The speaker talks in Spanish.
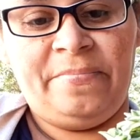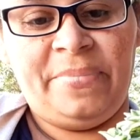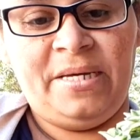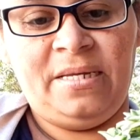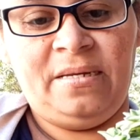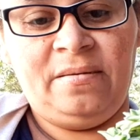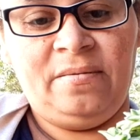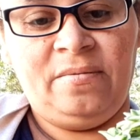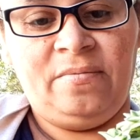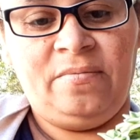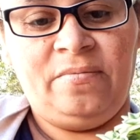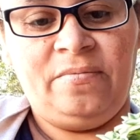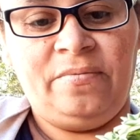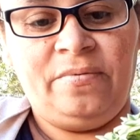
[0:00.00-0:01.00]

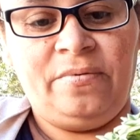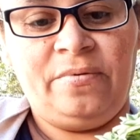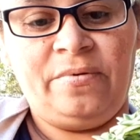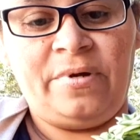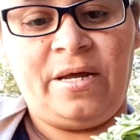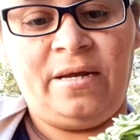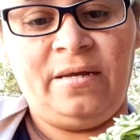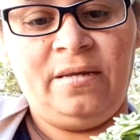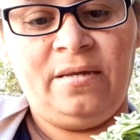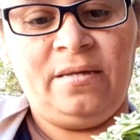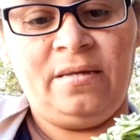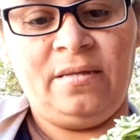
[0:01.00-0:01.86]
perforal.